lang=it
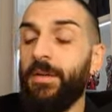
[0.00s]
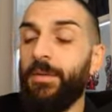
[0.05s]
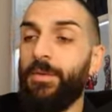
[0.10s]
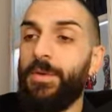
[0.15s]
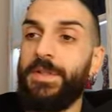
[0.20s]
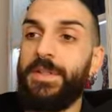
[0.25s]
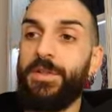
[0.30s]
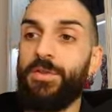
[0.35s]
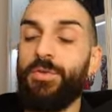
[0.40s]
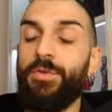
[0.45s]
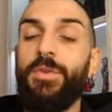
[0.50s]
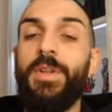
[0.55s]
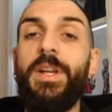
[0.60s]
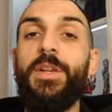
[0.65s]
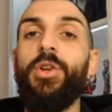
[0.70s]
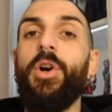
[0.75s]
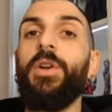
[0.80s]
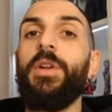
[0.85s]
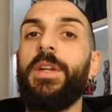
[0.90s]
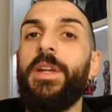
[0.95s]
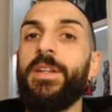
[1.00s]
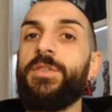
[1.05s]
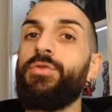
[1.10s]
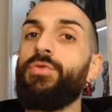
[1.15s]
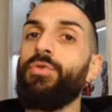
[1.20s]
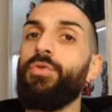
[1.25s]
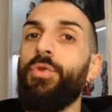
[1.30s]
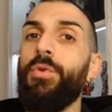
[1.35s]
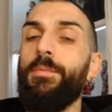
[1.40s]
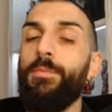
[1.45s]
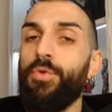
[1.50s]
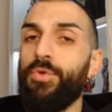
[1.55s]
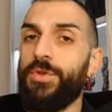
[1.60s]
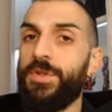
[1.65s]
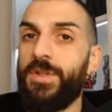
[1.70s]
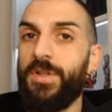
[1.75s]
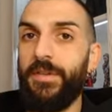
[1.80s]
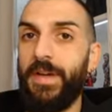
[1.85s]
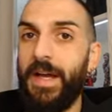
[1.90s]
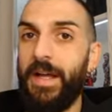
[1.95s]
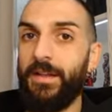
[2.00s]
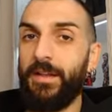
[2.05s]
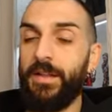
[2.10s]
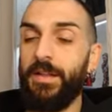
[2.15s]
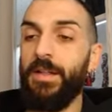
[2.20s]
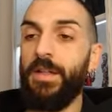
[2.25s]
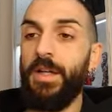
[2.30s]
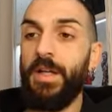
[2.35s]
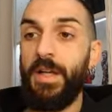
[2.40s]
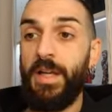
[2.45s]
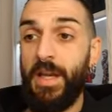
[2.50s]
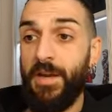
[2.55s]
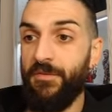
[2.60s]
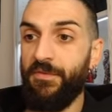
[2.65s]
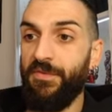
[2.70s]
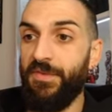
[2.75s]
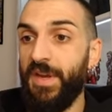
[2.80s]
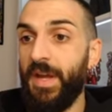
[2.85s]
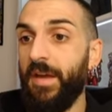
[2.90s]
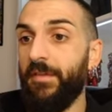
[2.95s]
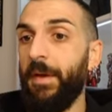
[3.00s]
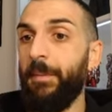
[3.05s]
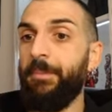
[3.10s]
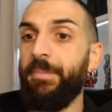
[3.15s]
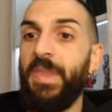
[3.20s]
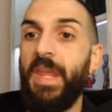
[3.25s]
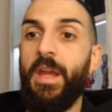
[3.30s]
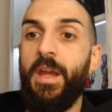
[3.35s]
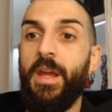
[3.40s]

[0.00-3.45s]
queste sono delle doll che sono mostrate in fiera.